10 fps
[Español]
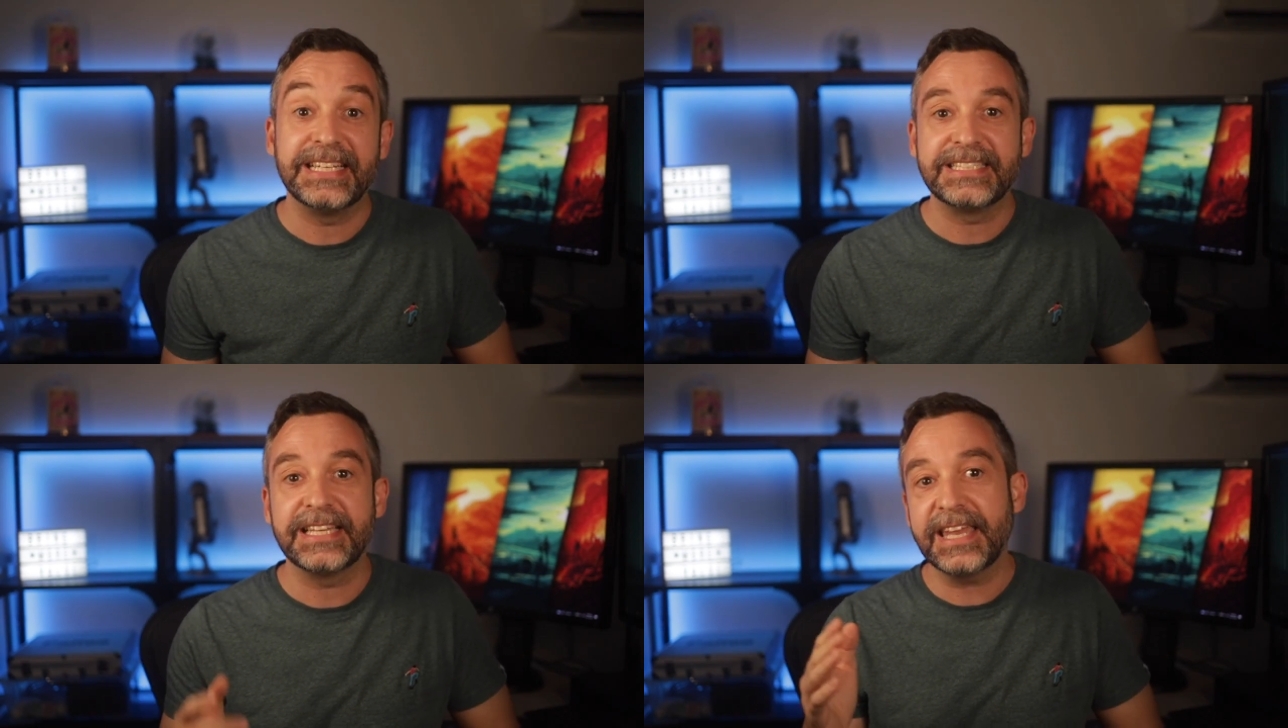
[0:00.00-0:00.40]

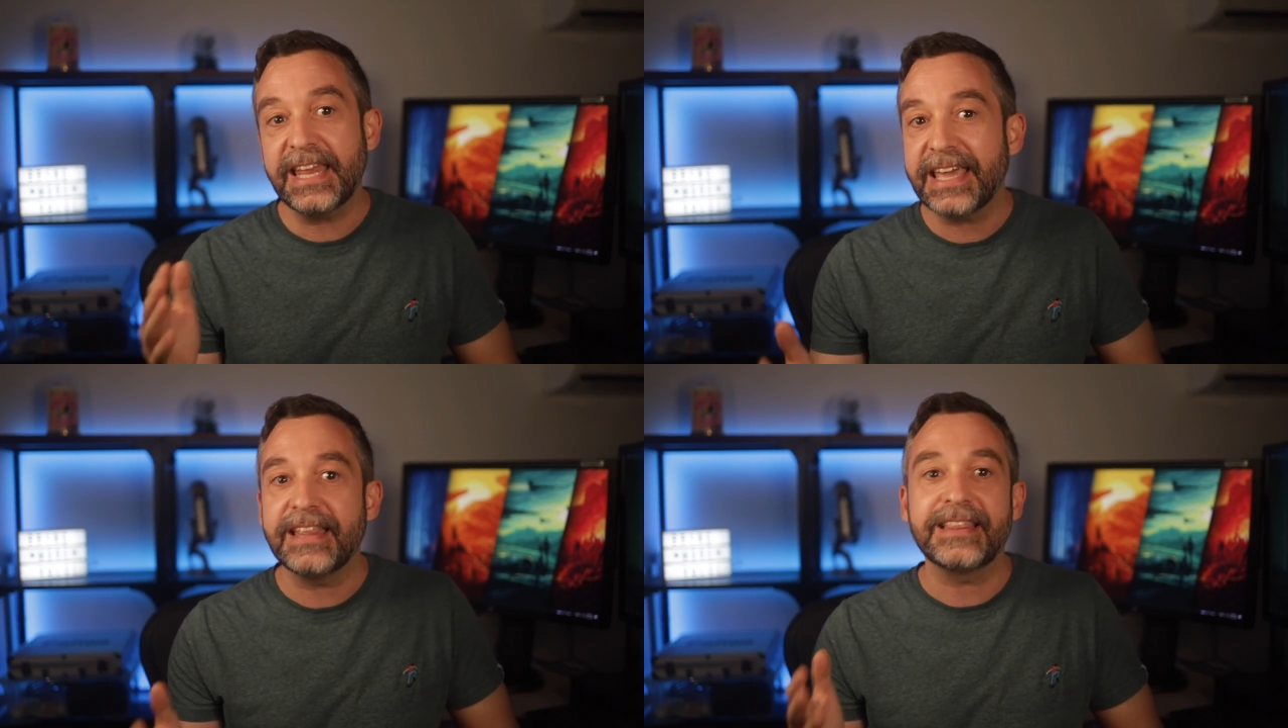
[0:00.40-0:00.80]
y se
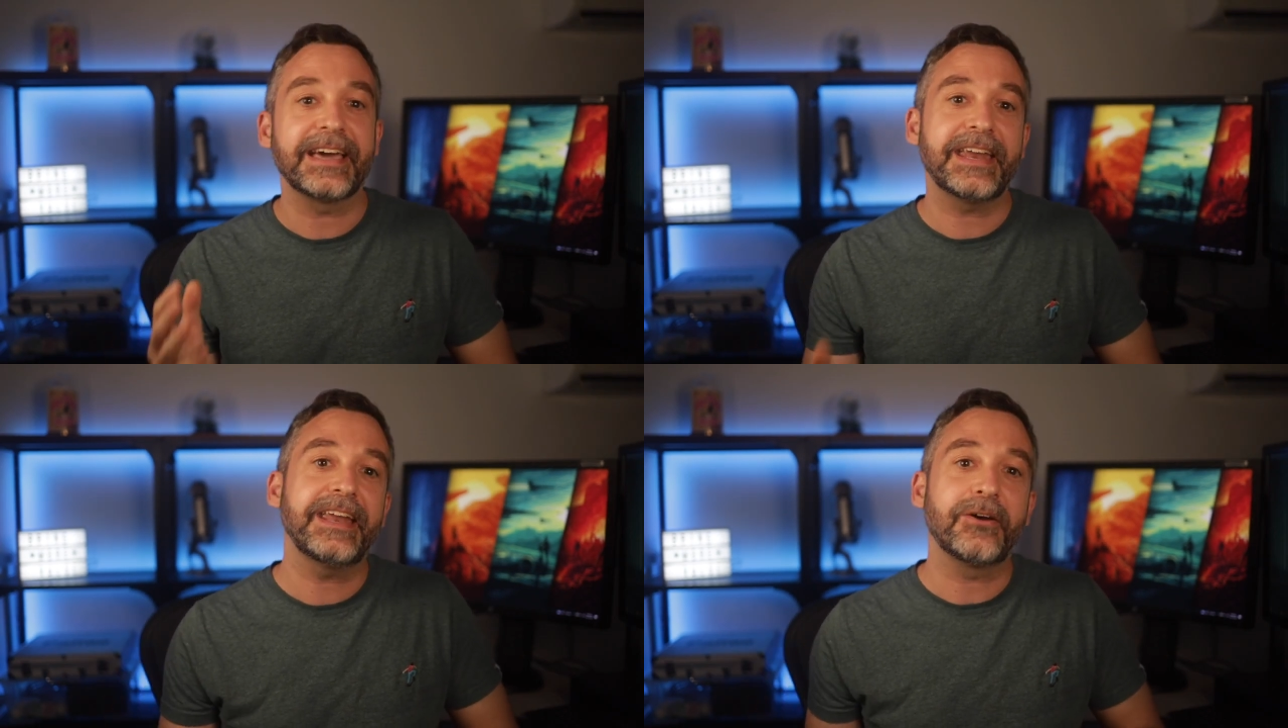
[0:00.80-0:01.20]
tienen que
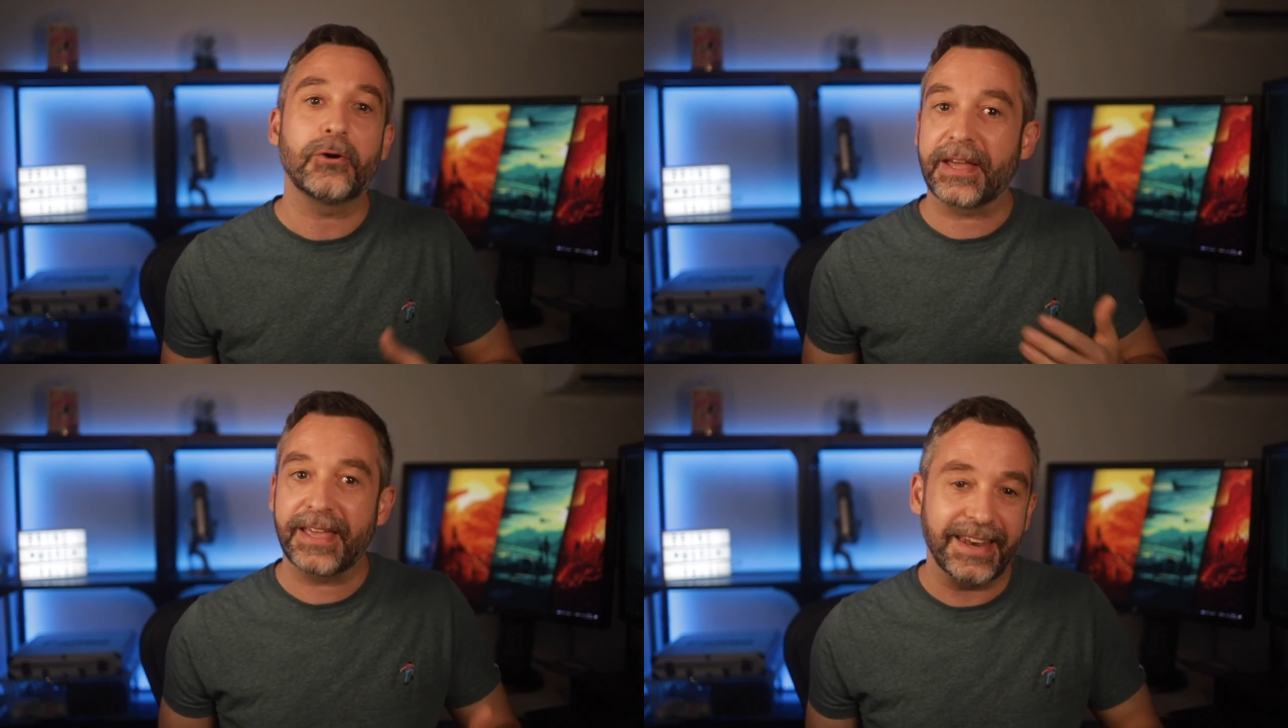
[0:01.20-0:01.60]
integrar y
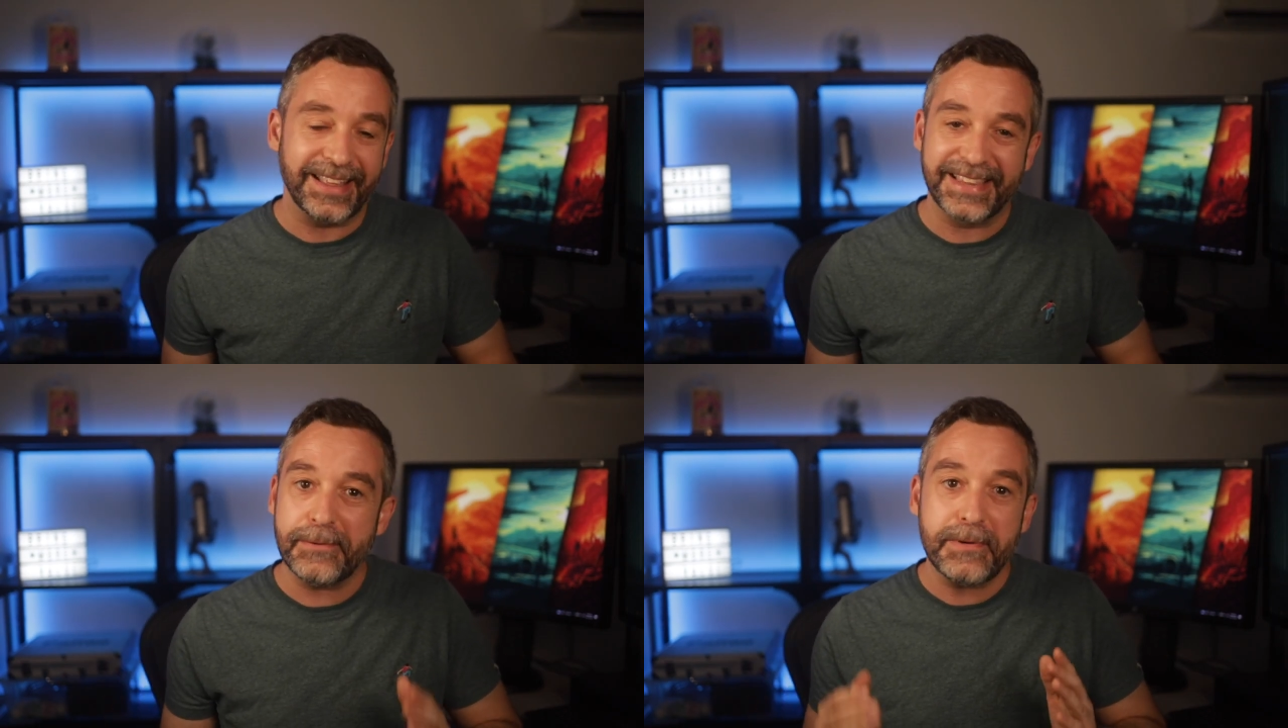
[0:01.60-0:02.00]
corregir,
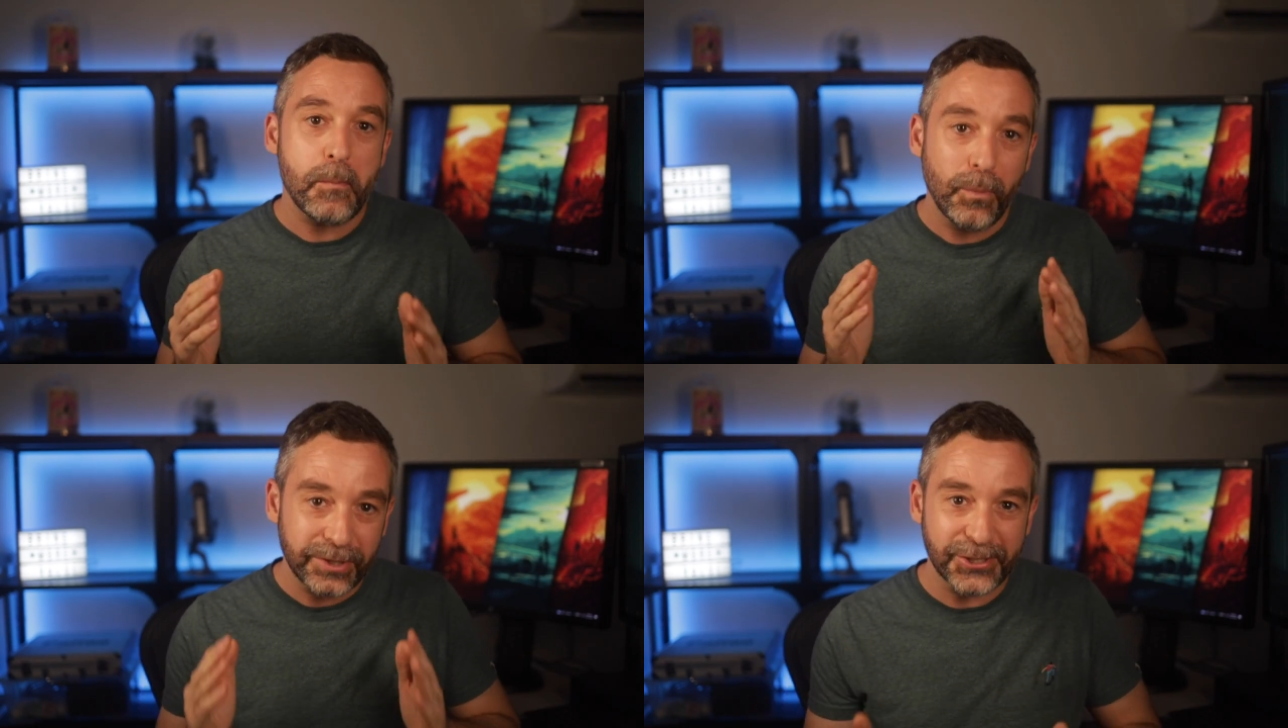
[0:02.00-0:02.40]
lleva
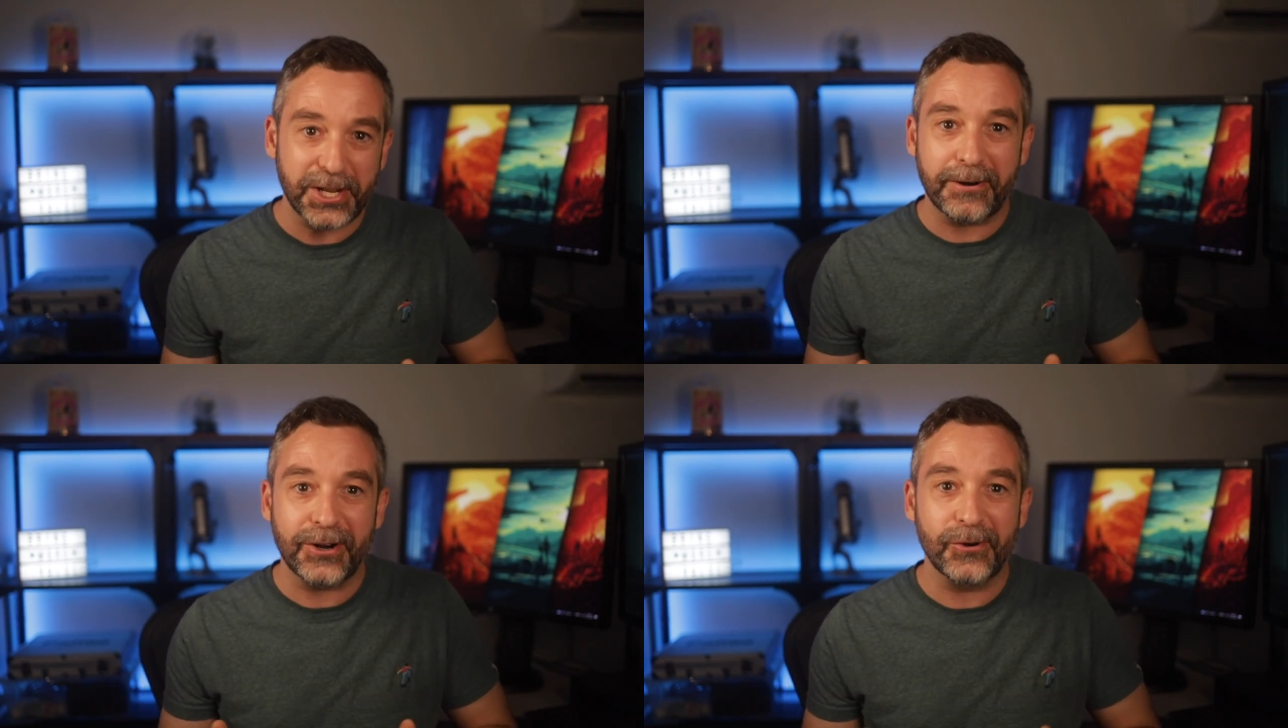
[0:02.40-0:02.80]
mucho
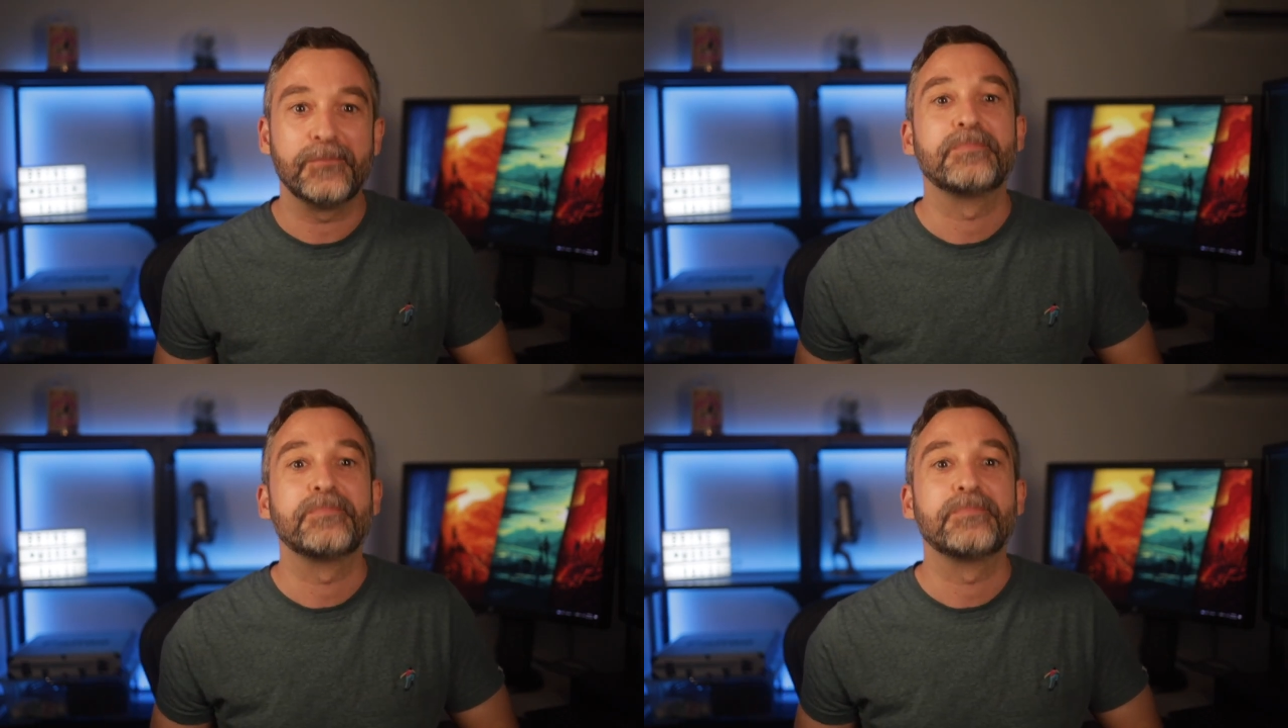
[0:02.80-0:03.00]
trabajo.